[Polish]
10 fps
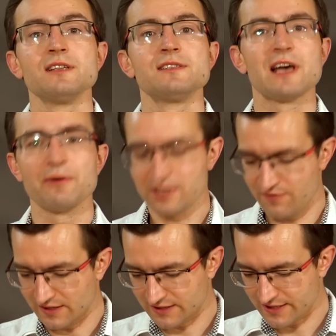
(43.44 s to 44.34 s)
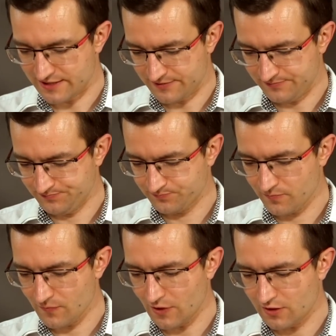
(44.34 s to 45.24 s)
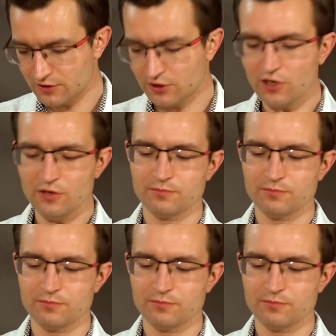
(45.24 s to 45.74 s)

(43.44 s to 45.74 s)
cały kwiatek. Kto,